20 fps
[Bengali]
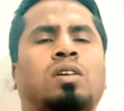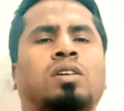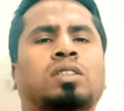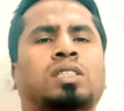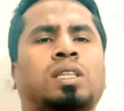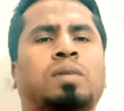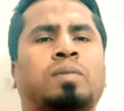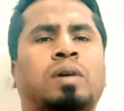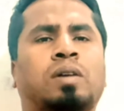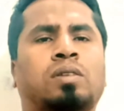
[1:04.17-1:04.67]

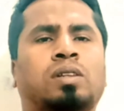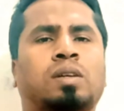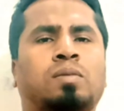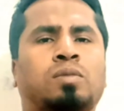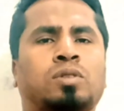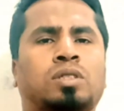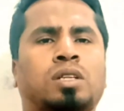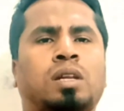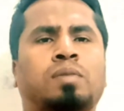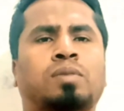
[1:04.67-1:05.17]
হচ্ছে ভারতের
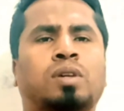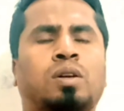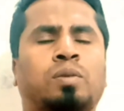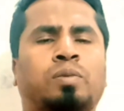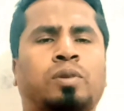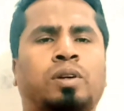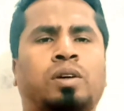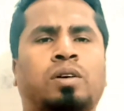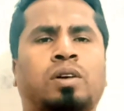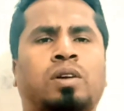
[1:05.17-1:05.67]
মুসলিমদের
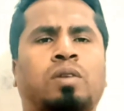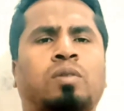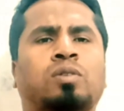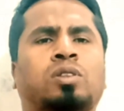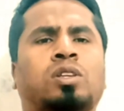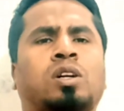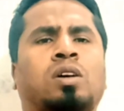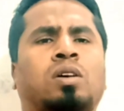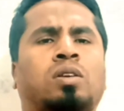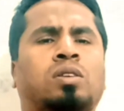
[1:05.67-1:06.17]
উপরে
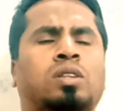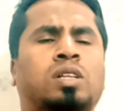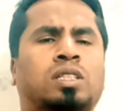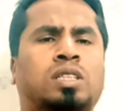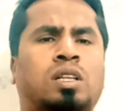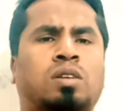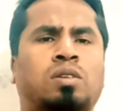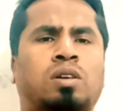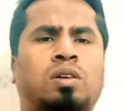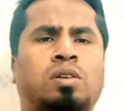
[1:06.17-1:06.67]

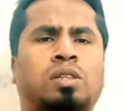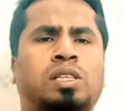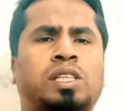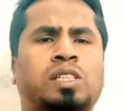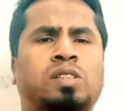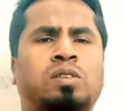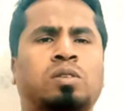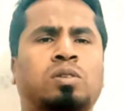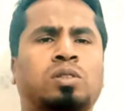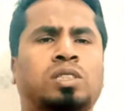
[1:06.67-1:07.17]
অত্যাচার করা
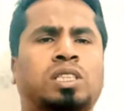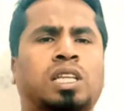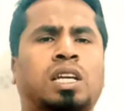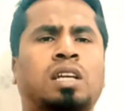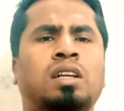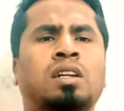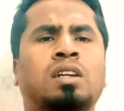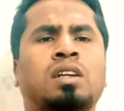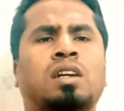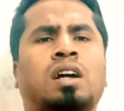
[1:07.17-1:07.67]
হচ্ছে
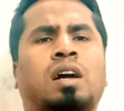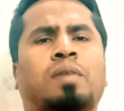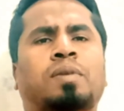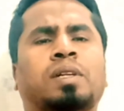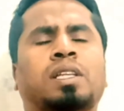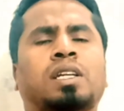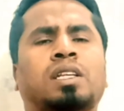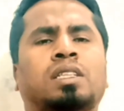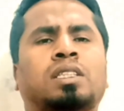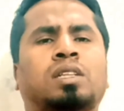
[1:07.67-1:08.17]

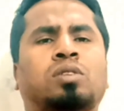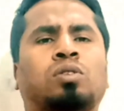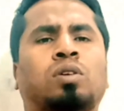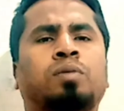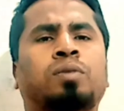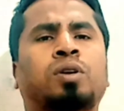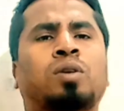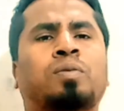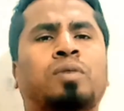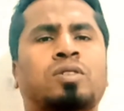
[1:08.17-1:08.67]
আমাদের যে
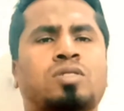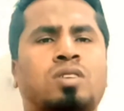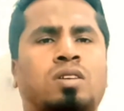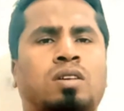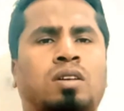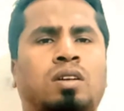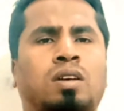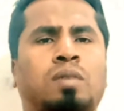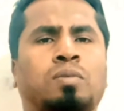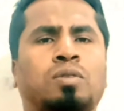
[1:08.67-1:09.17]
ধর্মীয়
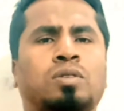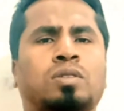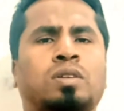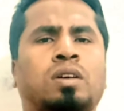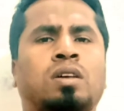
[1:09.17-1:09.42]
উপাসনালয়